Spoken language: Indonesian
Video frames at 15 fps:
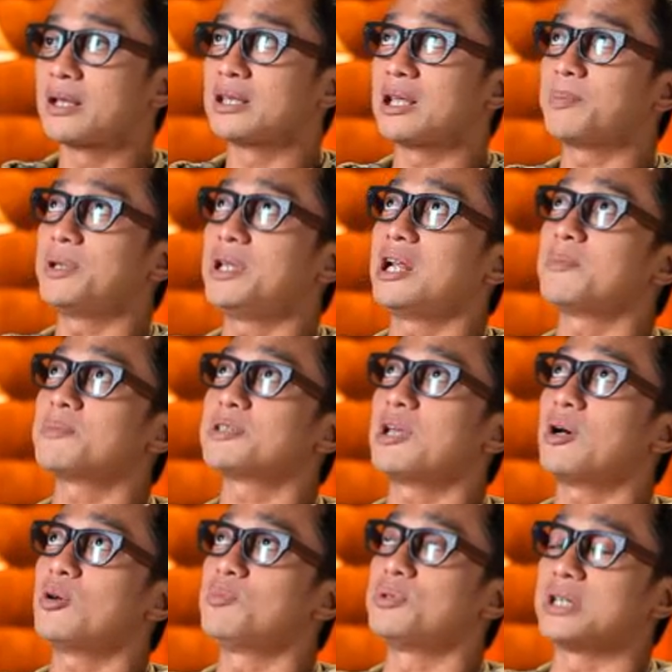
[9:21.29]
Tapi dalam
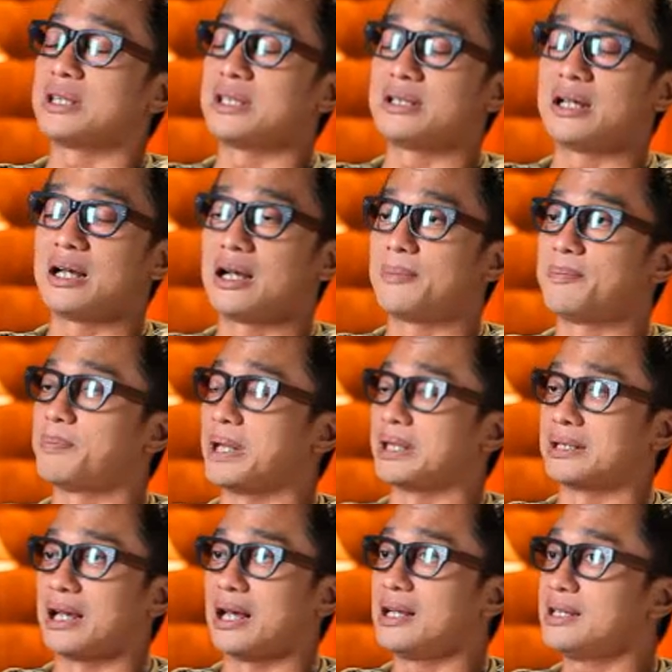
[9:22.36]
setahun bisa tiga
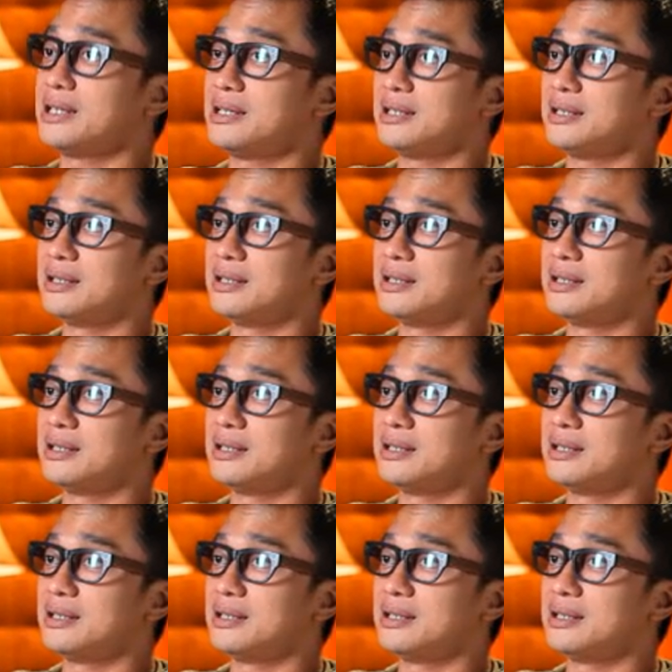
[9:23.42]
empat kali